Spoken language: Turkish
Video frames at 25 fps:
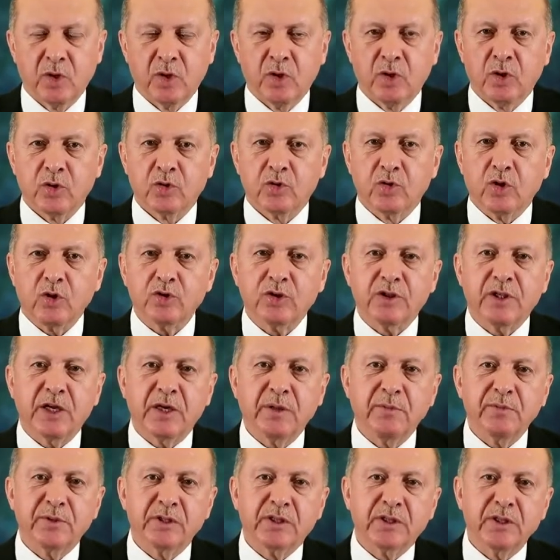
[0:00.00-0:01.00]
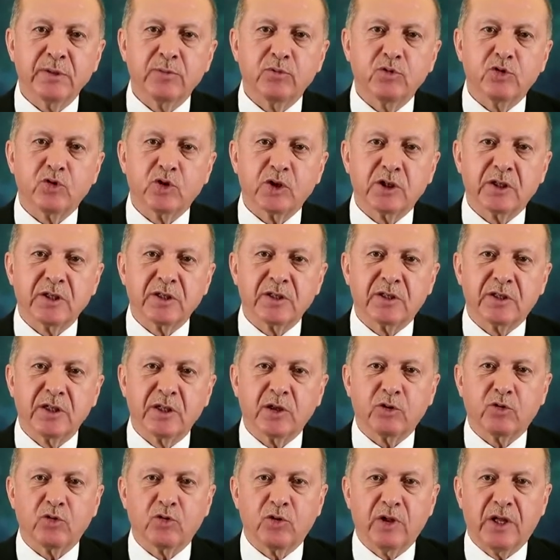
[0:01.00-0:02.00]
Dostlarımızı bu sıkıntılı
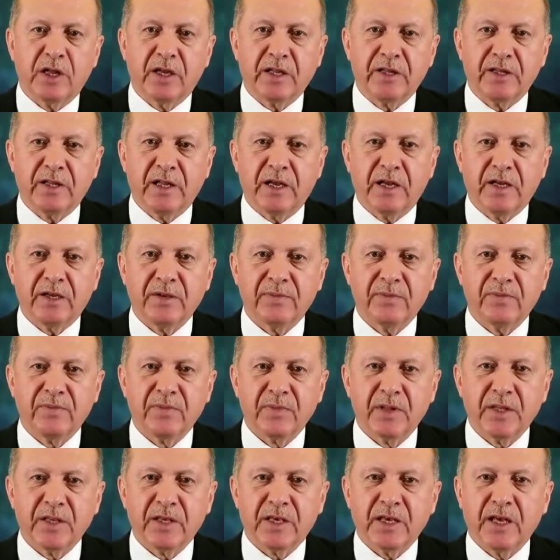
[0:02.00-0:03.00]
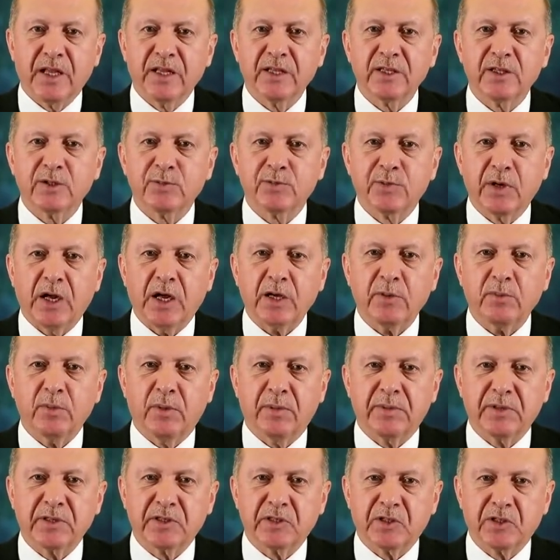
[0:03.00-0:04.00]
günlerinde yalnız
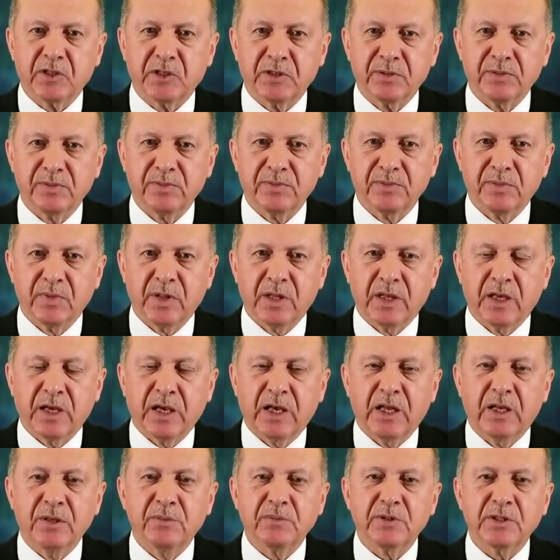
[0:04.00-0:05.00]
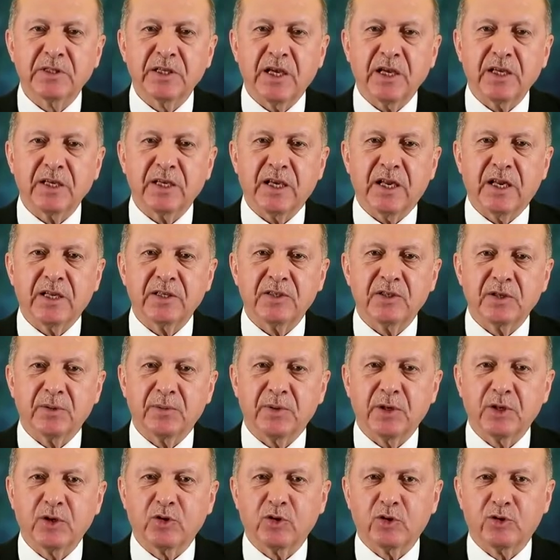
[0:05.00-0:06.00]
bırakmamak için elimizden gelen
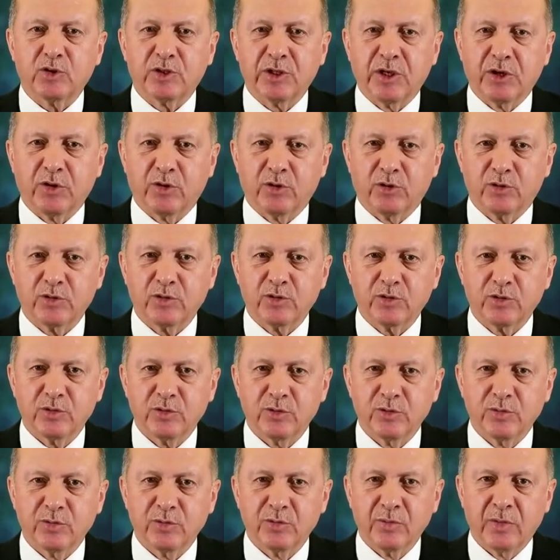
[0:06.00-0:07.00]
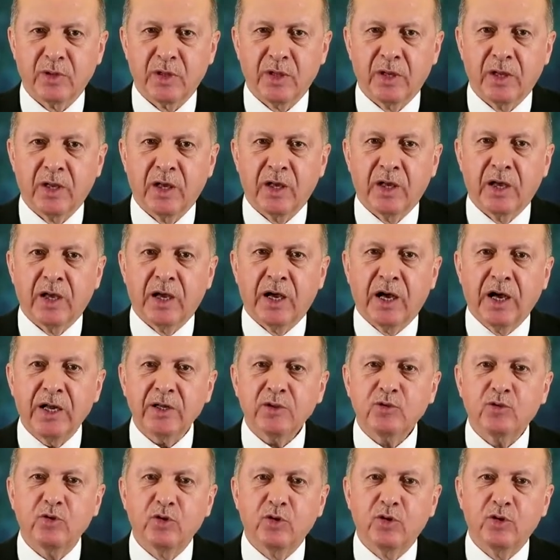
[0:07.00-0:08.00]
çabayı gösteriyoruz. Her
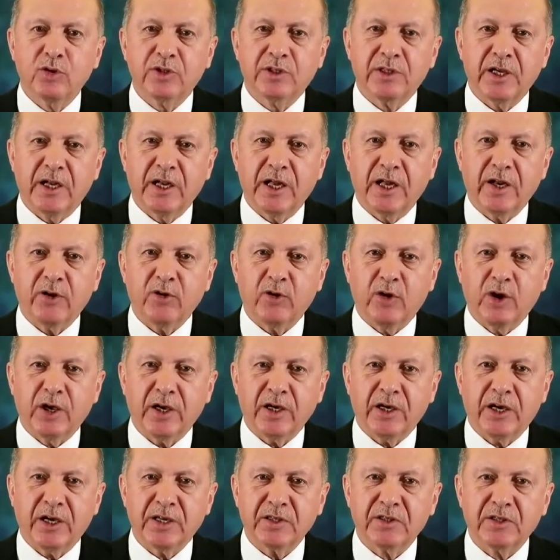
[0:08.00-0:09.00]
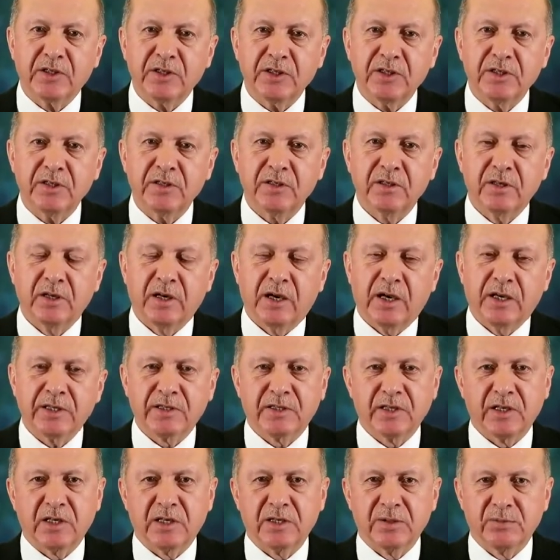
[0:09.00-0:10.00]
türlü senaryoya karşı
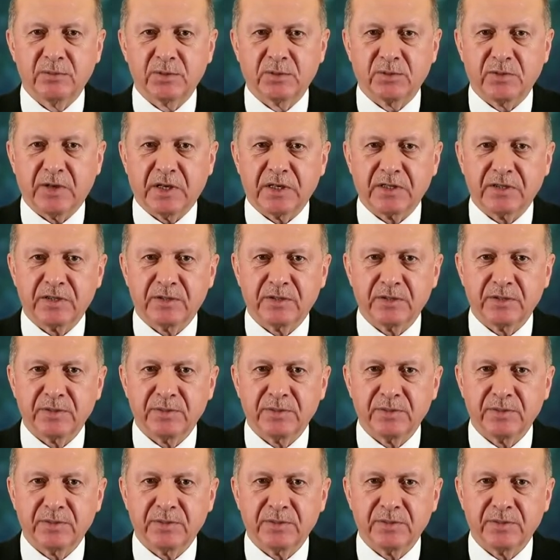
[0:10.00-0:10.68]
hazırlığımız vardır